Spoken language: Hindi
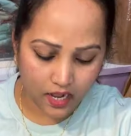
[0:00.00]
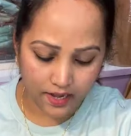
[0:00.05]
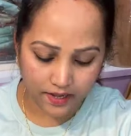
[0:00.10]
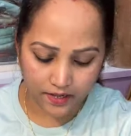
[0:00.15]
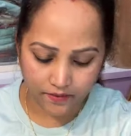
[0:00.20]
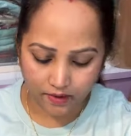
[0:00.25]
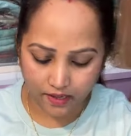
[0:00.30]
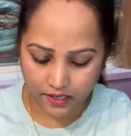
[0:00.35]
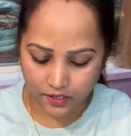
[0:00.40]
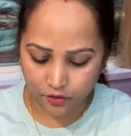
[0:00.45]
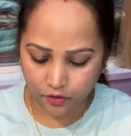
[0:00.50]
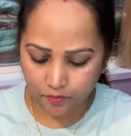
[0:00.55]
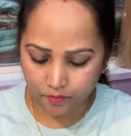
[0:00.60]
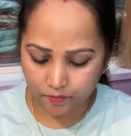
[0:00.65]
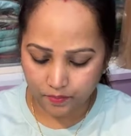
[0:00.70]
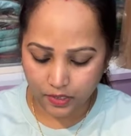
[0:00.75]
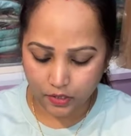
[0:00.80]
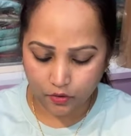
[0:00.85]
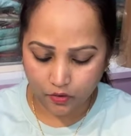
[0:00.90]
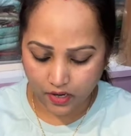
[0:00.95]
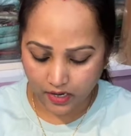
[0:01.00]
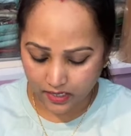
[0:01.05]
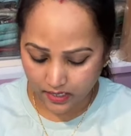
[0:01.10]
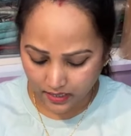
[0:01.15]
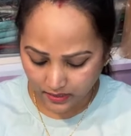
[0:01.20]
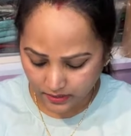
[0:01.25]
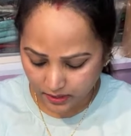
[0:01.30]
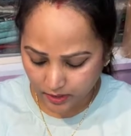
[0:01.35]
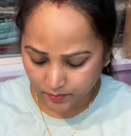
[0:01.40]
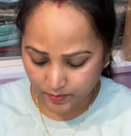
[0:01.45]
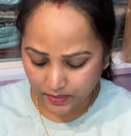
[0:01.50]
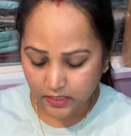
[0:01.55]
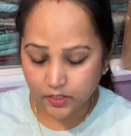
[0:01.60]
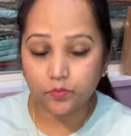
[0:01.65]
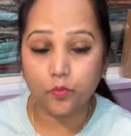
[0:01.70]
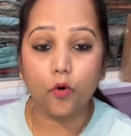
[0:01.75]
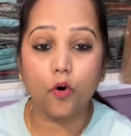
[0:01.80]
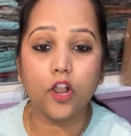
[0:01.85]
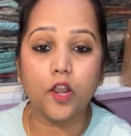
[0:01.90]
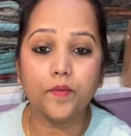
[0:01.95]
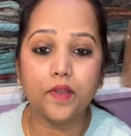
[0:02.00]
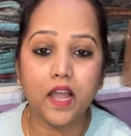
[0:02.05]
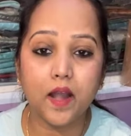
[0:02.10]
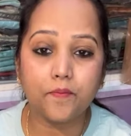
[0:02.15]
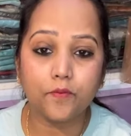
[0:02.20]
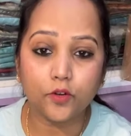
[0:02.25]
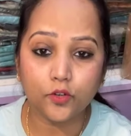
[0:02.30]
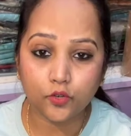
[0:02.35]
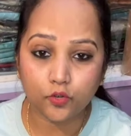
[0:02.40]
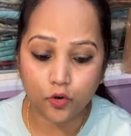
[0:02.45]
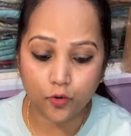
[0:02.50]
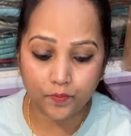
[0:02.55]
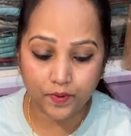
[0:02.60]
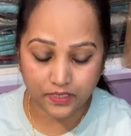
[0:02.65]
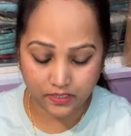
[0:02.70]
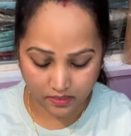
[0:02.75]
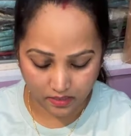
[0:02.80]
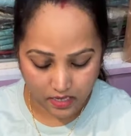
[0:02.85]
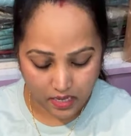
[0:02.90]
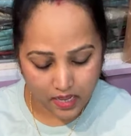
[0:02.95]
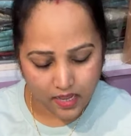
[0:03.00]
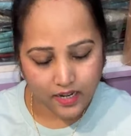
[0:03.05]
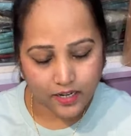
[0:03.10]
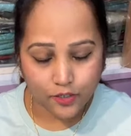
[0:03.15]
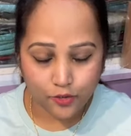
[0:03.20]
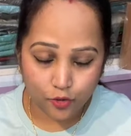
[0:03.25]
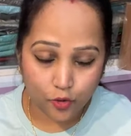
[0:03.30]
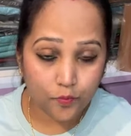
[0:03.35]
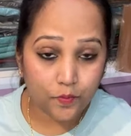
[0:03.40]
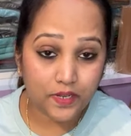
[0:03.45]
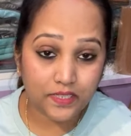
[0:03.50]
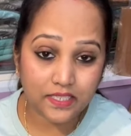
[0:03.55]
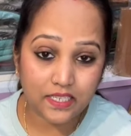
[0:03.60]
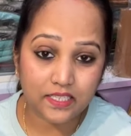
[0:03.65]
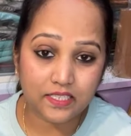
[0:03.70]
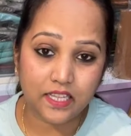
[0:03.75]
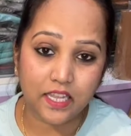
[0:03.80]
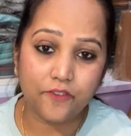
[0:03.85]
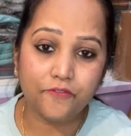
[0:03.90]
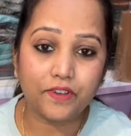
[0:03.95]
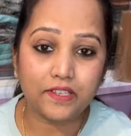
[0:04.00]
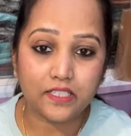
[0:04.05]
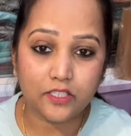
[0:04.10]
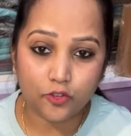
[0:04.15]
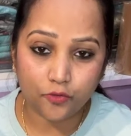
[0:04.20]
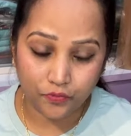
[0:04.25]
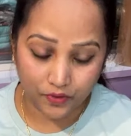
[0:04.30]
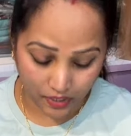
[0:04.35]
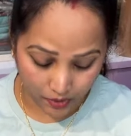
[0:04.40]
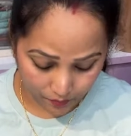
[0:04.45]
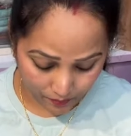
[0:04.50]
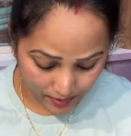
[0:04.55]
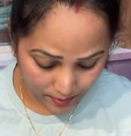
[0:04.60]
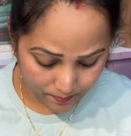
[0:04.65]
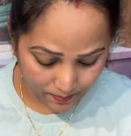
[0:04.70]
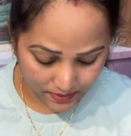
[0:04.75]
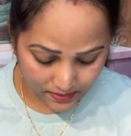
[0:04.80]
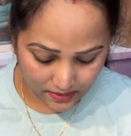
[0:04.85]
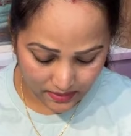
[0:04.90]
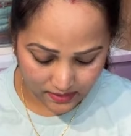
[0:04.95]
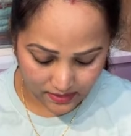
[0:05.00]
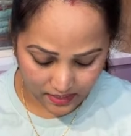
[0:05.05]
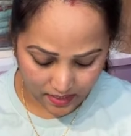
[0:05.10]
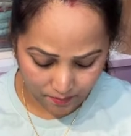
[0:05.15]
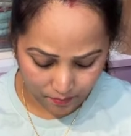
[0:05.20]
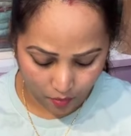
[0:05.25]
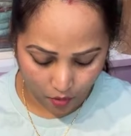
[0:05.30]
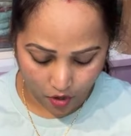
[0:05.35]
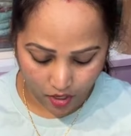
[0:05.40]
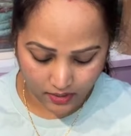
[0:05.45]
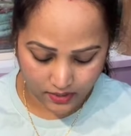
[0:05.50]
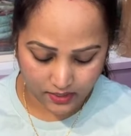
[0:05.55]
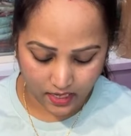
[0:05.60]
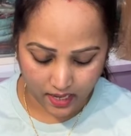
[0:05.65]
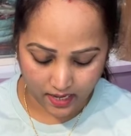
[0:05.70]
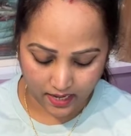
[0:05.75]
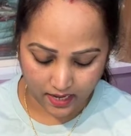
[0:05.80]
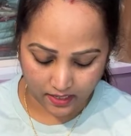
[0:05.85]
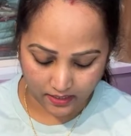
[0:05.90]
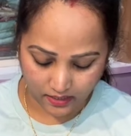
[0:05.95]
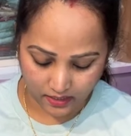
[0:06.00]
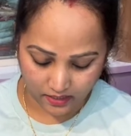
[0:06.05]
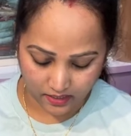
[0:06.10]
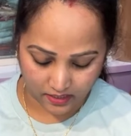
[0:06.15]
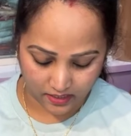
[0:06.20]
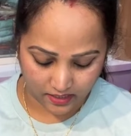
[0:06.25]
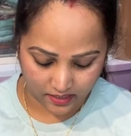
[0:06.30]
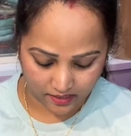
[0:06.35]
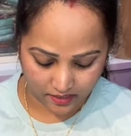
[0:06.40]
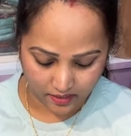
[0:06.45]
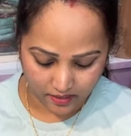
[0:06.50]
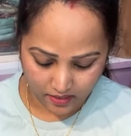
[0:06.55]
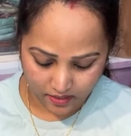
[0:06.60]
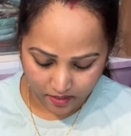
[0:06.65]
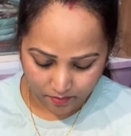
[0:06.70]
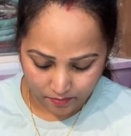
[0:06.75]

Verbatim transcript: आपको दिखाने वाली हूँ ब्लू कलर जिसमें स्मॉल में आपको टू पीसेस टू पीसेस नहीं वैसे तो फ्रीक्वेंट पीसेज है बहुत सारे आर्टिकल है